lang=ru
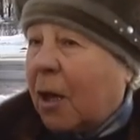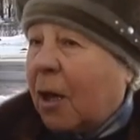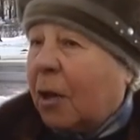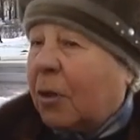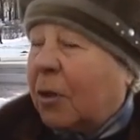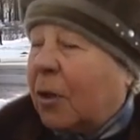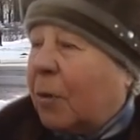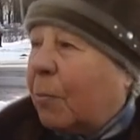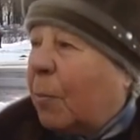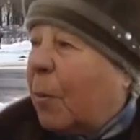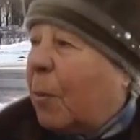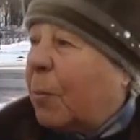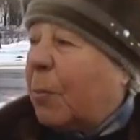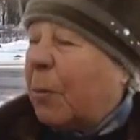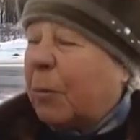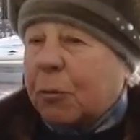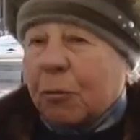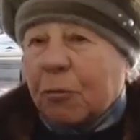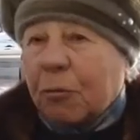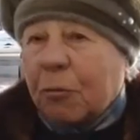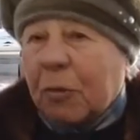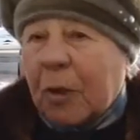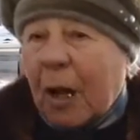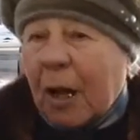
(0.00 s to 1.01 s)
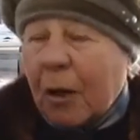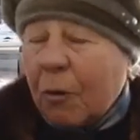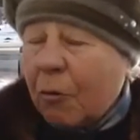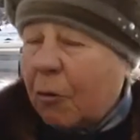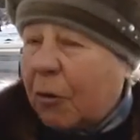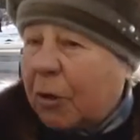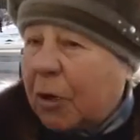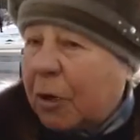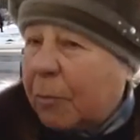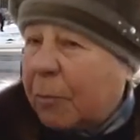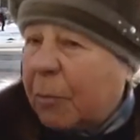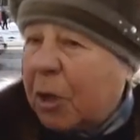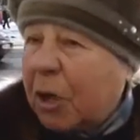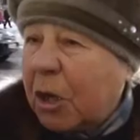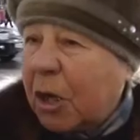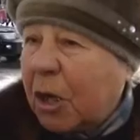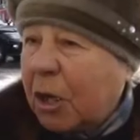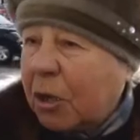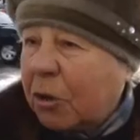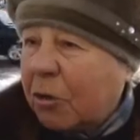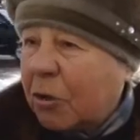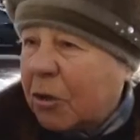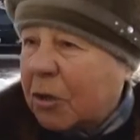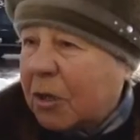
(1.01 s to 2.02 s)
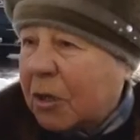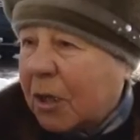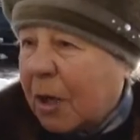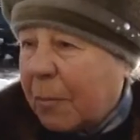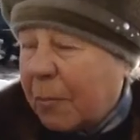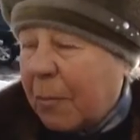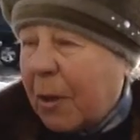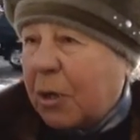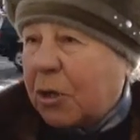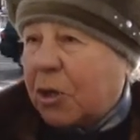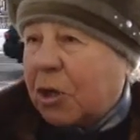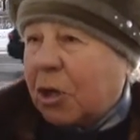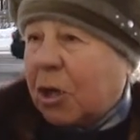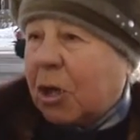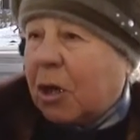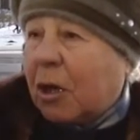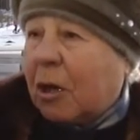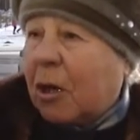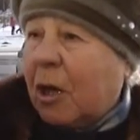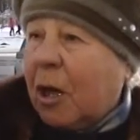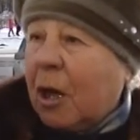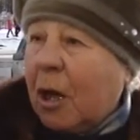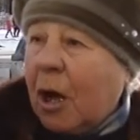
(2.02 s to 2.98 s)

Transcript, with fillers: Но мы по труда ходим, ни одной скамеечки.